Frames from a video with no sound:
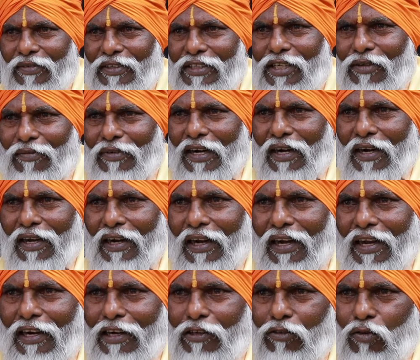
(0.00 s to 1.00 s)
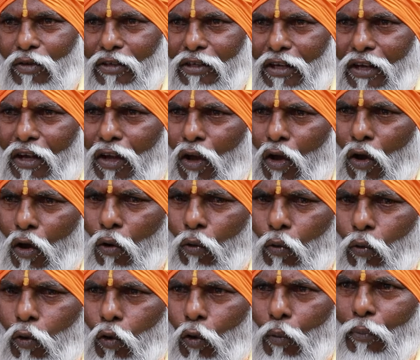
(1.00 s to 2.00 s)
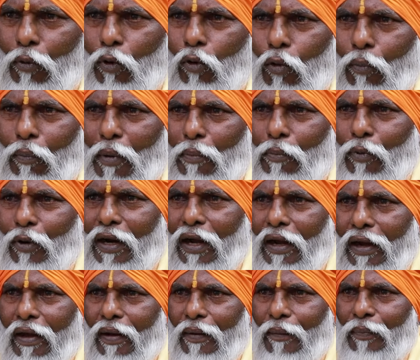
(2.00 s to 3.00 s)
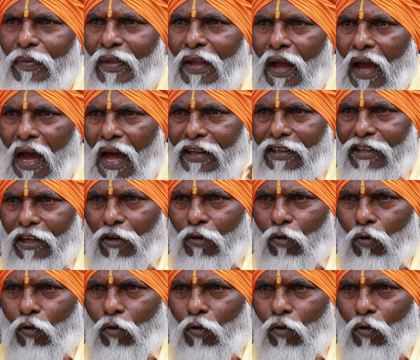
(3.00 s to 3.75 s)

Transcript: சிவ சிவ ஹரஹரன்னு சொல்லிட்டு குரூப் குரூப்பாக போகிறாங்க அந்த